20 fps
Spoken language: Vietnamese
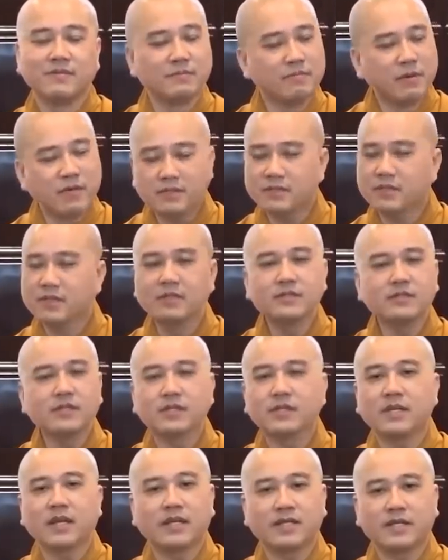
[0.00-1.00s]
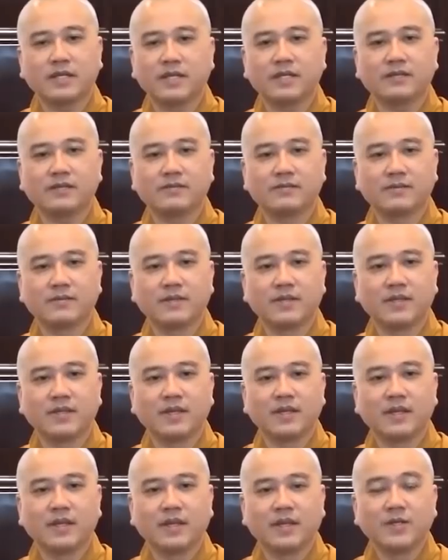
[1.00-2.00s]
về bất cứ vấn đề gì.
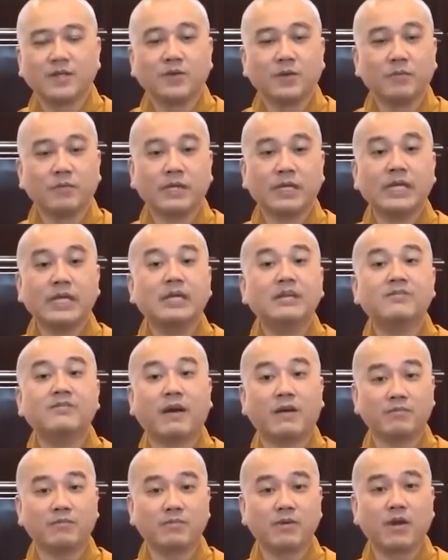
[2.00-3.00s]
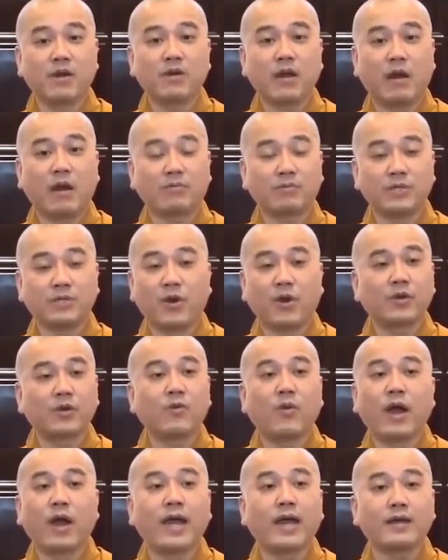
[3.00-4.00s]
Ví dụ mình hy vọng nó học giỏi
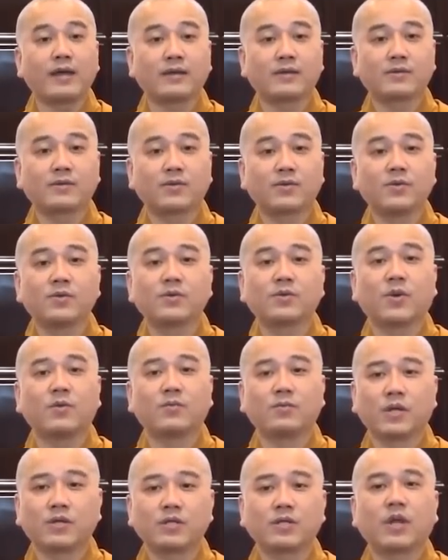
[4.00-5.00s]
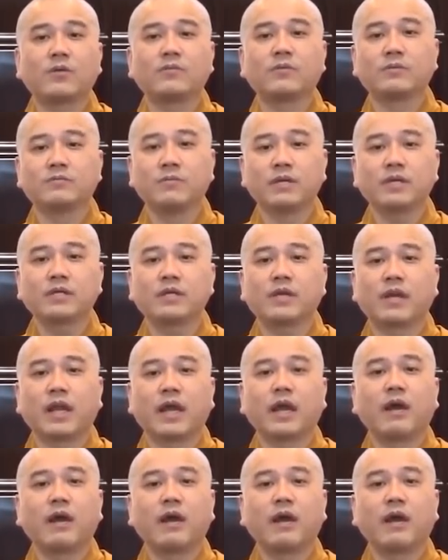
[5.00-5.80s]
quá, cuối cùng nó cho mình biết